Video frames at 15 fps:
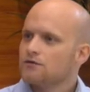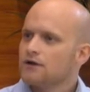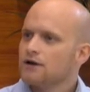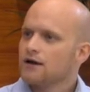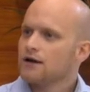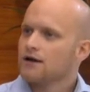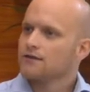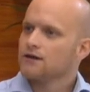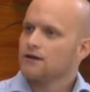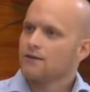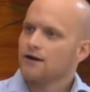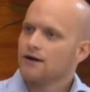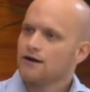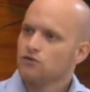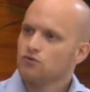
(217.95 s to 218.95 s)
en la que
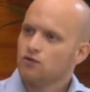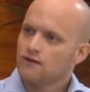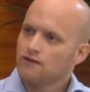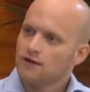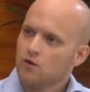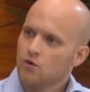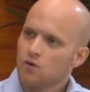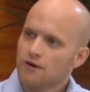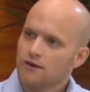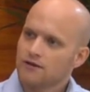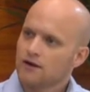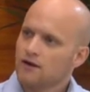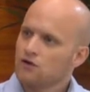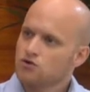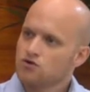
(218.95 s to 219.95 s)
trabajan durante
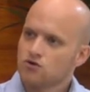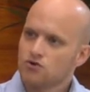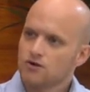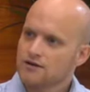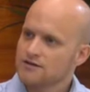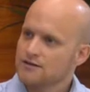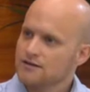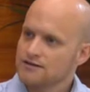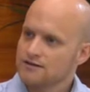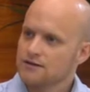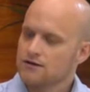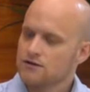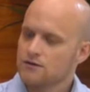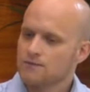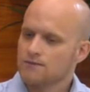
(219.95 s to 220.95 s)
48 horas a
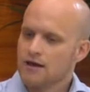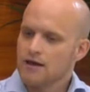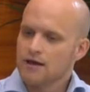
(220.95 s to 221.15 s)
destajo.